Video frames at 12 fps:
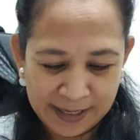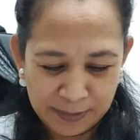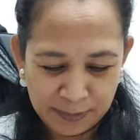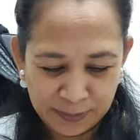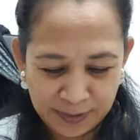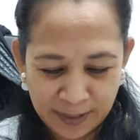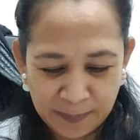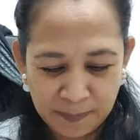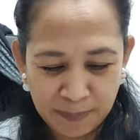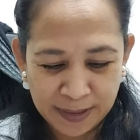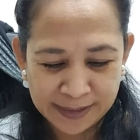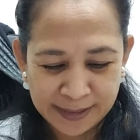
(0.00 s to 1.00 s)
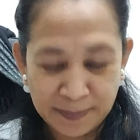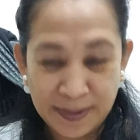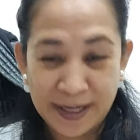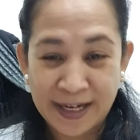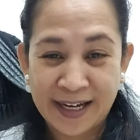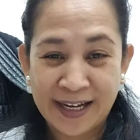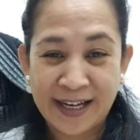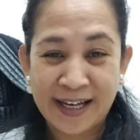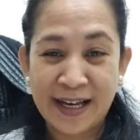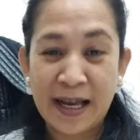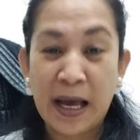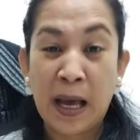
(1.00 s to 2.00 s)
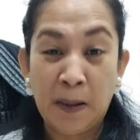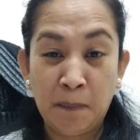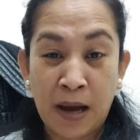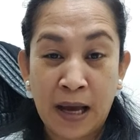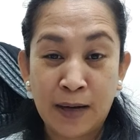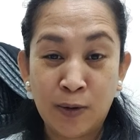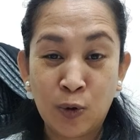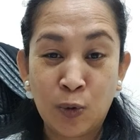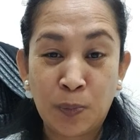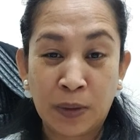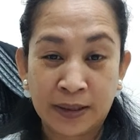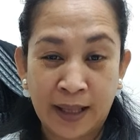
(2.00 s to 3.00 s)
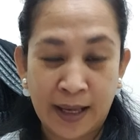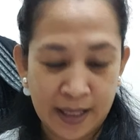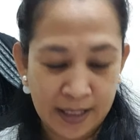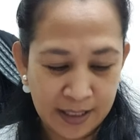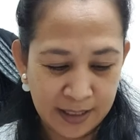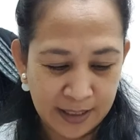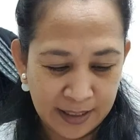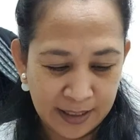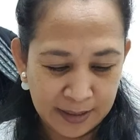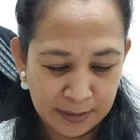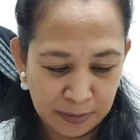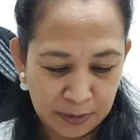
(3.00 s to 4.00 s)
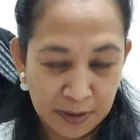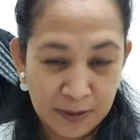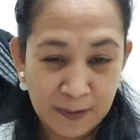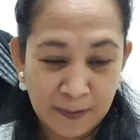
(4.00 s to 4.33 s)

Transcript: o grampa sa mga balo patay no